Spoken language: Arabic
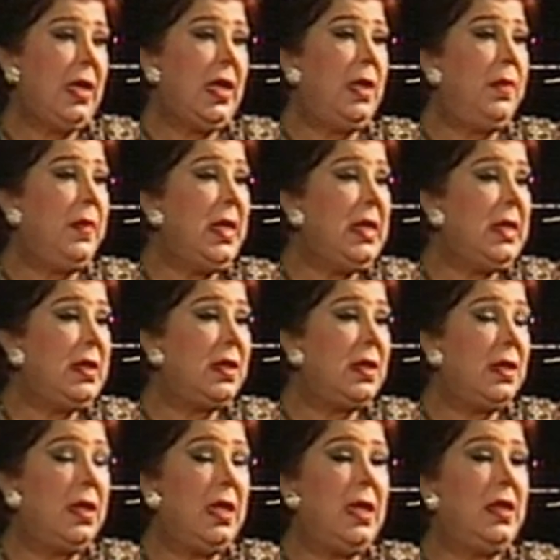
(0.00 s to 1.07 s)
البنت
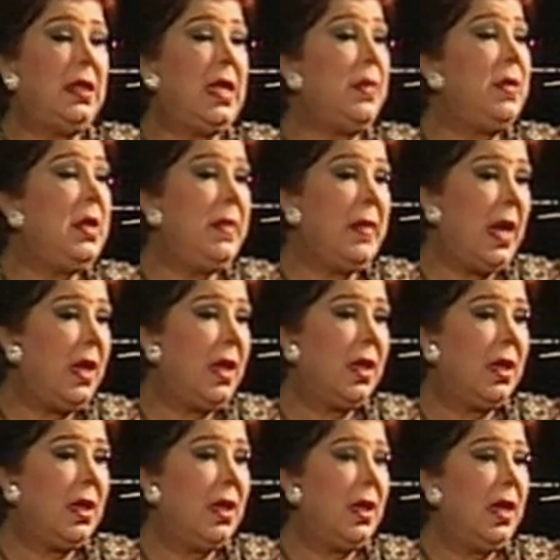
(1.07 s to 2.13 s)
الدميمة
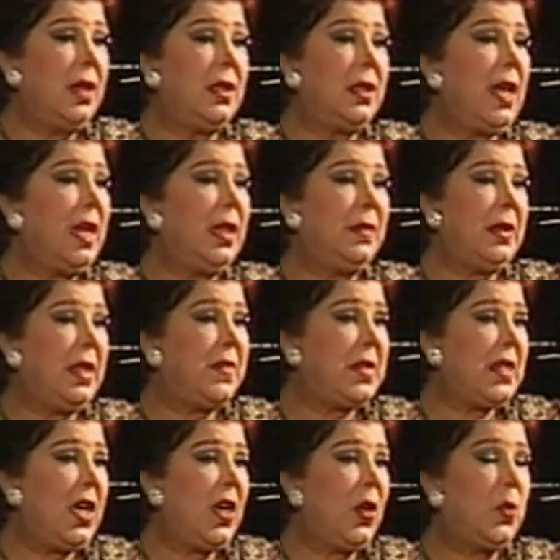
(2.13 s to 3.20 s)
اللي ضحت
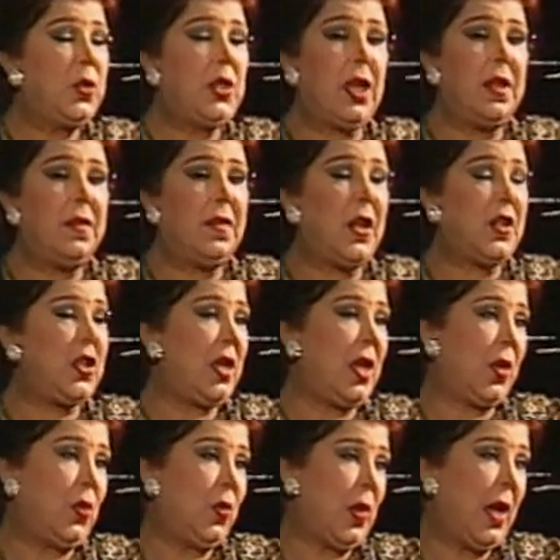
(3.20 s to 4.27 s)
بنفسها وبشرفها عشان
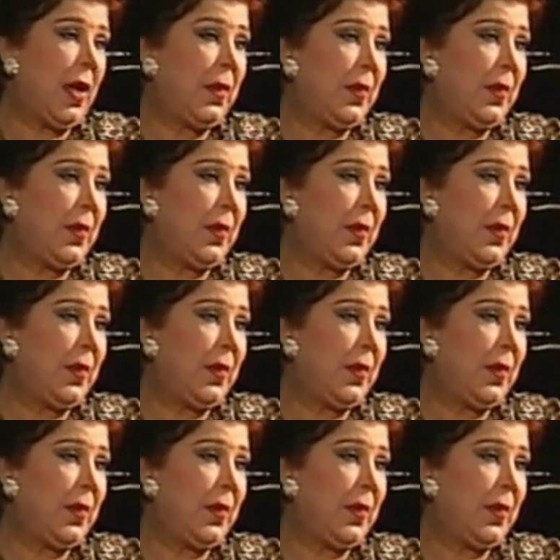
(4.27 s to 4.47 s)
أخوها